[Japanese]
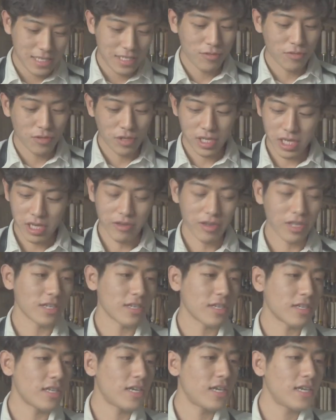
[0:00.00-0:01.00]
り乾い
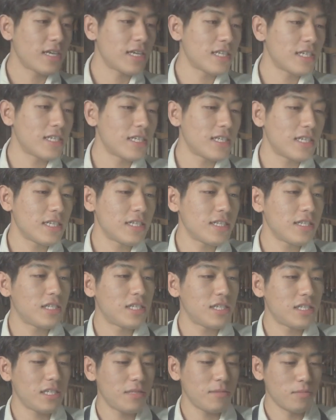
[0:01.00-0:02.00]
たかな、
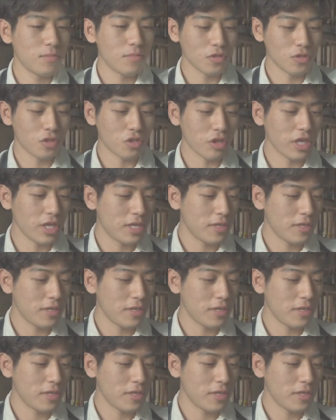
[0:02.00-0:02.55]
もうちょい。